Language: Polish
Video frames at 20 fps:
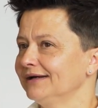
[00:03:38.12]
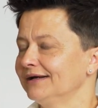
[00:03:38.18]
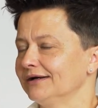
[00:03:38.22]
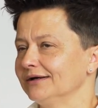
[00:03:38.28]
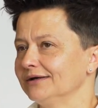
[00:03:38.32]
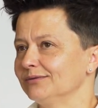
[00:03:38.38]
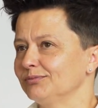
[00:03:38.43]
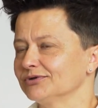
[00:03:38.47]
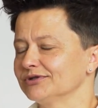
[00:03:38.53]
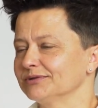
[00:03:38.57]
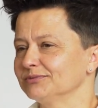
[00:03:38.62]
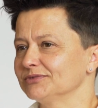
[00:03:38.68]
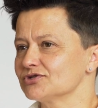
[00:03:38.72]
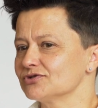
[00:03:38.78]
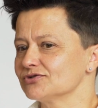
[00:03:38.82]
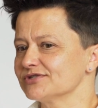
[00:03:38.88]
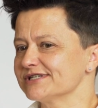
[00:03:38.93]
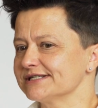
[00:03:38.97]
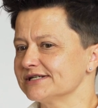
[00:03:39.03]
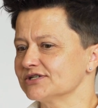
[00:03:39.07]
E, potem
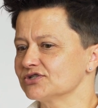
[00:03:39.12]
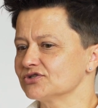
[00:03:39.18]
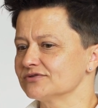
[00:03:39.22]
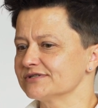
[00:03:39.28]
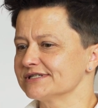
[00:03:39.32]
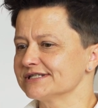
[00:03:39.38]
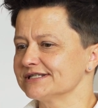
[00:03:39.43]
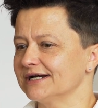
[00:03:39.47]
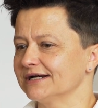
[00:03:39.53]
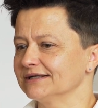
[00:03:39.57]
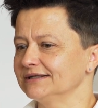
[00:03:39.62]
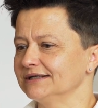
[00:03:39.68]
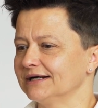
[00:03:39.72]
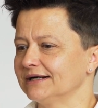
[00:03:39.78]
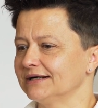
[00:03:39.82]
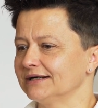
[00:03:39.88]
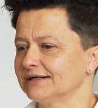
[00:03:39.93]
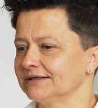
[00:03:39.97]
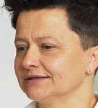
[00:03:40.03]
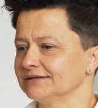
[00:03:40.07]
też od
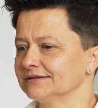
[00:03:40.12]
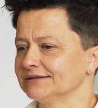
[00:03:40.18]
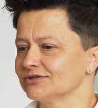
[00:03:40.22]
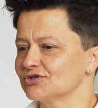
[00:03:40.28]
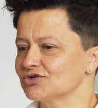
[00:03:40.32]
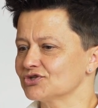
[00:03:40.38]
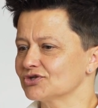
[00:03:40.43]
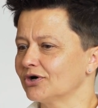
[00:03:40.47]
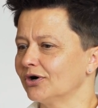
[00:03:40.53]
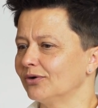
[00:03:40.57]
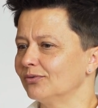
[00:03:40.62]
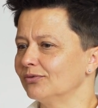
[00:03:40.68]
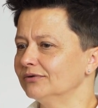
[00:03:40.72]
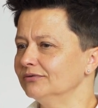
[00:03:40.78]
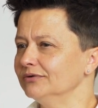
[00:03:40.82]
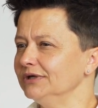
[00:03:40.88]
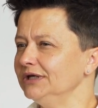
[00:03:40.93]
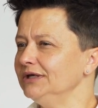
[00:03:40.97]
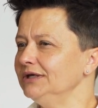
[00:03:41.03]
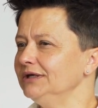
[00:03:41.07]
zarządzania e,
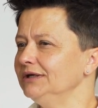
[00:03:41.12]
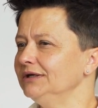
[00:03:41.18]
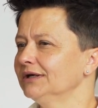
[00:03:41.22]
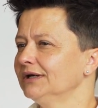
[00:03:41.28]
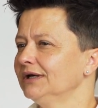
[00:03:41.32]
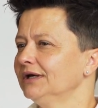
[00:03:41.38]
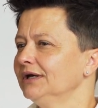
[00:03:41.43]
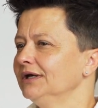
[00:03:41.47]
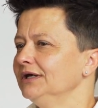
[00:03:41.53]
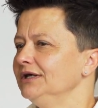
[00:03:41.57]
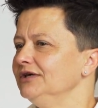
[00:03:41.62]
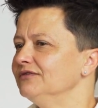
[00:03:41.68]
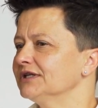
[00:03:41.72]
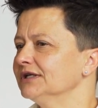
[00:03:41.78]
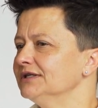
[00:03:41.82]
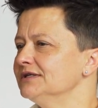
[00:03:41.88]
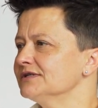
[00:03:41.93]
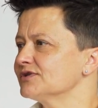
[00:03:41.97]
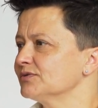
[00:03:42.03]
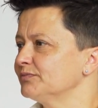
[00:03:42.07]
szkołą i, i
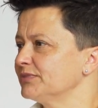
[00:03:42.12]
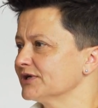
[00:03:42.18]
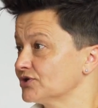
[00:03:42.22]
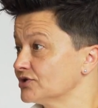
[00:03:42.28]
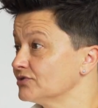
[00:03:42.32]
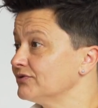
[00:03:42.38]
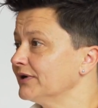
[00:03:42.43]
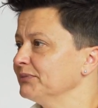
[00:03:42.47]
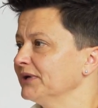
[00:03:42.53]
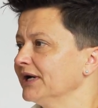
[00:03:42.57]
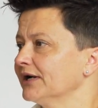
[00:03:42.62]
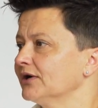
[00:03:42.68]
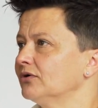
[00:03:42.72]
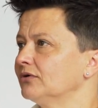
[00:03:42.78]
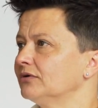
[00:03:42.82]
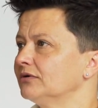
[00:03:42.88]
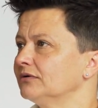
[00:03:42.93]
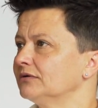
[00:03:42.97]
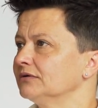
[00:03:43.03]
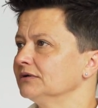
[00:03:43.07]
wtedy zobaczyłam
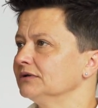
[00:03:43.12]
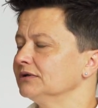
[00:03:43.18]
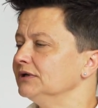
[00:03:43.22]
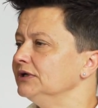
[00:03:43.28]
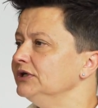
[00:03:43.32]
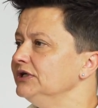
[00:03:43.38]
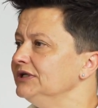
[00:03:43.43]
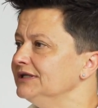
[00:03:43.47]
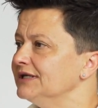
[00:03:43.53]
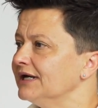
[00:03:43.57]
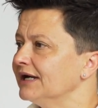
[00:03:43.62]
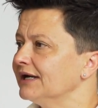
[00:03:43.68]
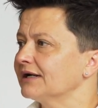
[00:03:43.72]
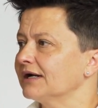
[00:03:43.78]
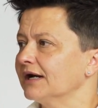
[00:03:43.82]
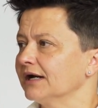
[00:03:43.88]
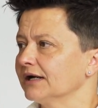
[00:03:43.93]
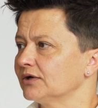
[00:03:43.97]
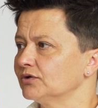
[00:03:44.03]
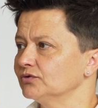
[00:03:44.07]
jako
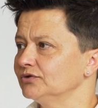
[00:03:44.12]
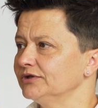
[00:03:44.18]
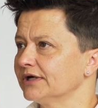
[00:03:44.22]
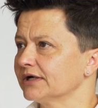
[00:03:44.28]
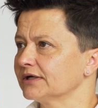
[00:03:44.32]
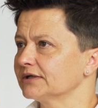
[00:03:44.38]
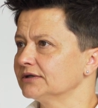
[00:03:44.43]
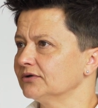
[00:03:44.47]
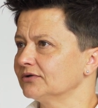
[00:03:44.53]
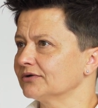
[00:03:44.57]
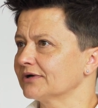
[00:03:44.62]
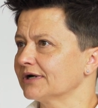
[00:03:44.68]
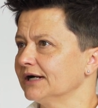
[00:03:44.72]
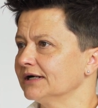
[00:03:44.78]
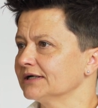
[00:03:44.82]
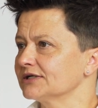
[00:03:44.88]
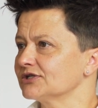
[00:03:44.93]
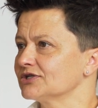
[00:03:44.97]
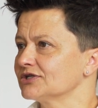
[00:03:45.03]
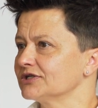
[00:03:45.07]
liderka, jako
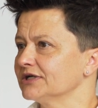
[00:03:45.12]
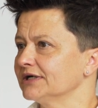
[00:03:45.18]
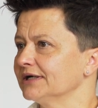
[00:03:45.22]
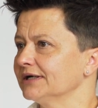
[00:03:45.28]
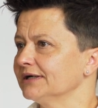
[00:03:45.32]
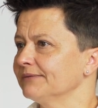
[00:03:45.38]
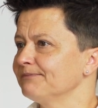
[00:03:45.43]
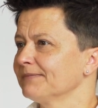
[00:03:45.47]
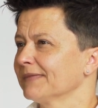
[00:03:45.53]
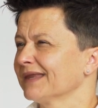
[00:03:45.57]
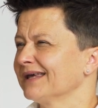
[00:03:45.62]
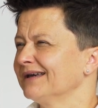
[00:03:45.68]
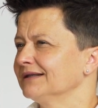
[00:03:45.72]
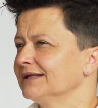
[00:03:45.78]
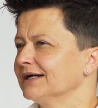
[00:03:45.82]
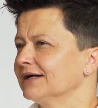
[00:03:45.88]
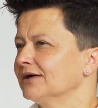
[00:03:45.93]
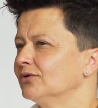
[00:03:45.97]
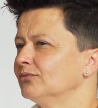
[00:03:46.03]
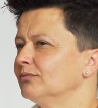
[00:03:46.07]
dyrektorka, że
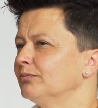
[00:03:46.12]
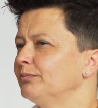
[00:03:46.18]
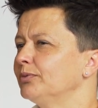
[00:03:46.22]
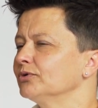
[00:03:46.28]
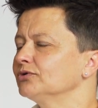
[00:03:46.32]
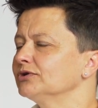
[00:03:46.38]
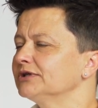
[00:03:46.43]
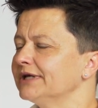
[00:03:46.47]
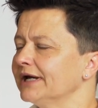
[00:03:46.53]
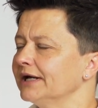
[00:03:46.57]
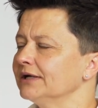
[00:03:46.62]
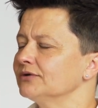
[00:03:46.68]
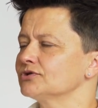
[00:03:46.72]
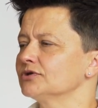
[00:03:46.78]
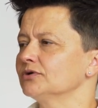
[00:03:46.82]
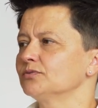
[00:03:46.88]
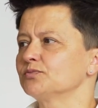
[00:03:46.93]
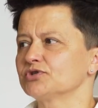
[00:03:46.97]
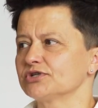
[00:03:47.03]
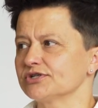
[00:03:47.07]
taką
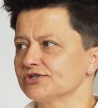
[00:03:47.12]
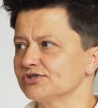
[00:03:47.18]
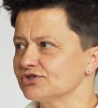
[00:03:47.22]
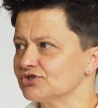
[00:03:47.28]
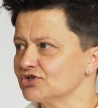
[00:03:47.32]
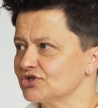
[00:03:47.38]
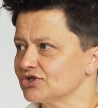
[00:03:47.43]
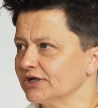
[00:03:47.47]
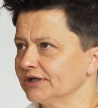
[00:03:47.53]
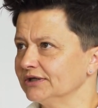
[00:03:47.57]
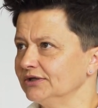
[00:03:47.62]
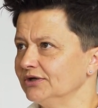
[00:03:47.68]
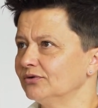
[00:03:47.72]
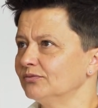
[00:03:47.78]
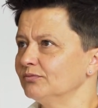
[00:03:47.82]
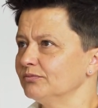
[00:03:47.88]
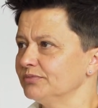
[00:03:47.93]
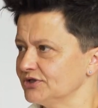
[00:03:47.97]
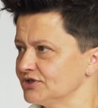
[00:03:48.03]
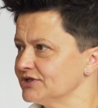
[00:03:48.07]
potężną
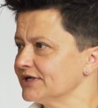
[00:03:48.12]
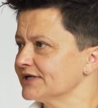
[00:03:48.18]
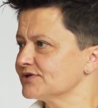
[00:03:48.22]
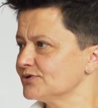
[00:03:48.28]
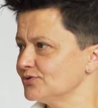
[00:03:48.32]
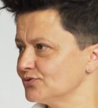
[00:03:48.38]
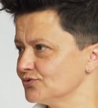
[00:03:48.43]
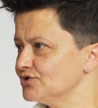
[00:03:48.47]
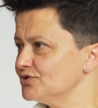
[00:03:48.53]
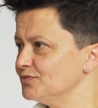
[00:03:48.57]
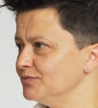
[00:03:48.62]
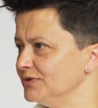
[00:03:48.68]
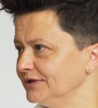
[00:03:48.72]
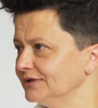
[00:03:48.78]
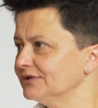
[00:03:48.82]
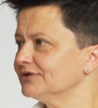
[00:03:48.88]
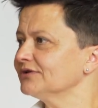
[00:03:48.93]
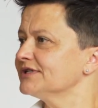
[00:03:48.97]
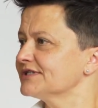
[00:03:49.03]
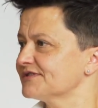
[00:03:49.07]
przestrzenią bycia z
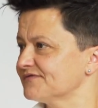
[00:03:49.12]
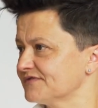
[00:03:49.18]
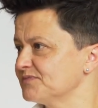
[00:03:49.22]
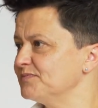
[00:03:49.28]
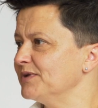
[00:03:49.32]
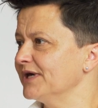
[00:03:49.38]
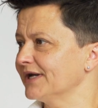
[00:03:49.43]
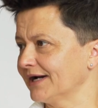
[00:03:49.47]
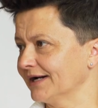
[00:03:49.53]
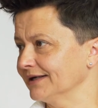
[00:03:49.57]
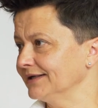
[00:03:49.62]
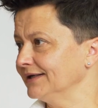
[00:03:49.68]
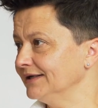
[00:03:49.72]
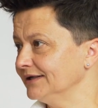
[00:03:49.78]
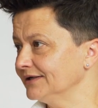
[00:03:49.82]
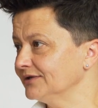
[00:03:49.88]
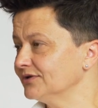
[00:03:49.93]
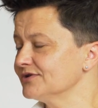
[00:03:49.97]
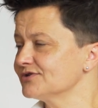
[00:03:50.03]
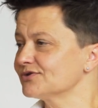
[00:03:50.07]
ludźmi to jest wspieranie
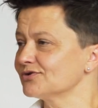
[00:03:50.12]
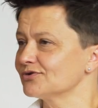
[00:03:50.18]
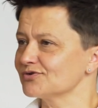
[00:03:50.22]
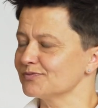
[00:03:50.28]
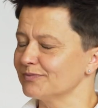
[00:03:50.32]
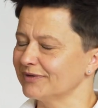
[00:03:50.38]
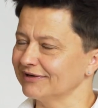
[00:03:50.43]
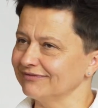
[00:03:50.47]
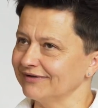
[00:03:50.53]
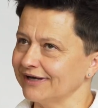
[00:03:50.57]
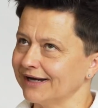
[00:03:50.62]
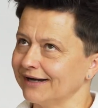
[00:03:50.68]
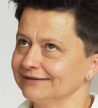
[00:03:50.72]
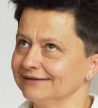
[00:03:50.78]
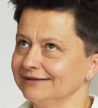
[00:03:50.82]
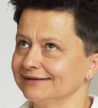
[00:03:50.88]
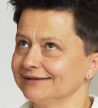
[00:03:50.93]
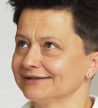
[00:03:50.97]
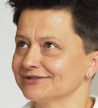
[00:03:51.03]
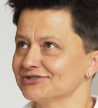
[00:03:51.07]
ich, to jest
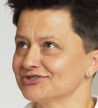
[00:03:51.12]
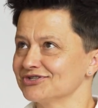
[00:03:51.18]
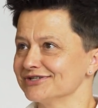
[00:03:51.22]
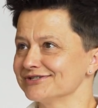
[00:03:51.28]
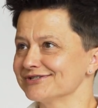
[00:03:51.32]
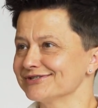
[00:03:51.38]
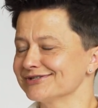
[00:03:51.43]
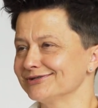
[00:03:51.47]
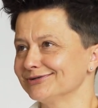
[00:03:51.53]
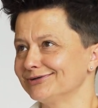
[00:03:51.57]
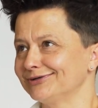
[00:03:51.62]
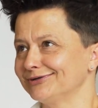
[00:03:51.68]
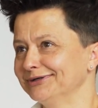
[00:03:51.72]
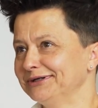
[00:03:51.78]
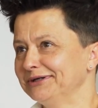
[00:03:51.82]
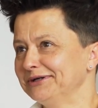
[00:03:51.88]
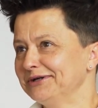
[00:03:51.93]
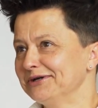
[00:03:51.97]
rozmawianie, często